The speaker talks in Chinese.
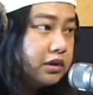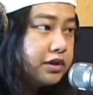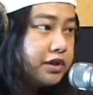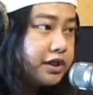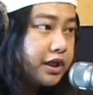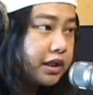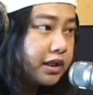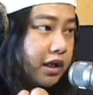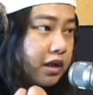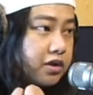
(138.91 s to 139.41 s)

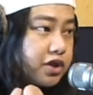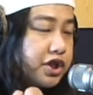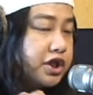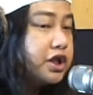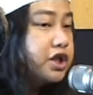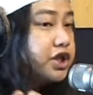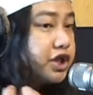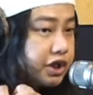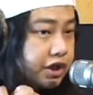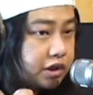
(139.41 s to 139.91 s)
讲到
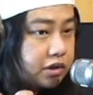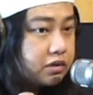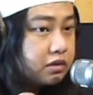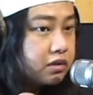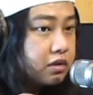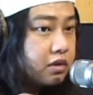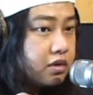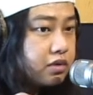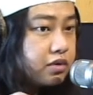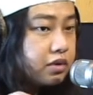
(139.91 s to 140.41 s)
亲情，
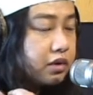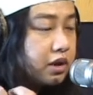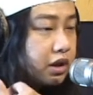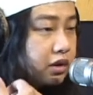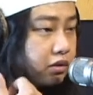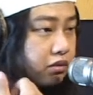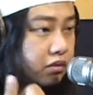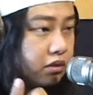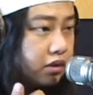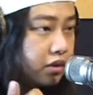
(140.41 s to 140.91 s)
我说那
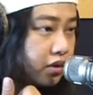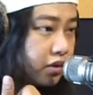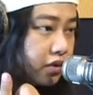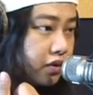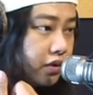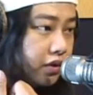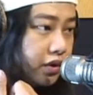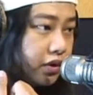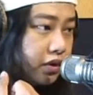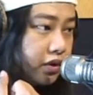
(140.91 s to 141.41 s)
如果有
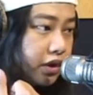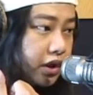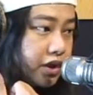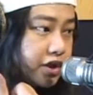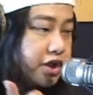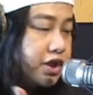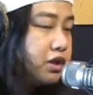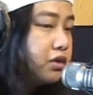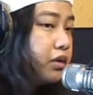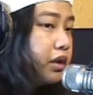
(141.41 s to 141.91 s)
有一个
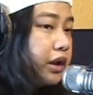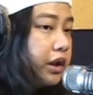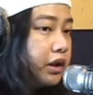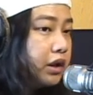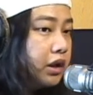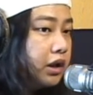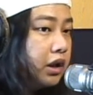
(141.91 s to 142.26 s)
机会，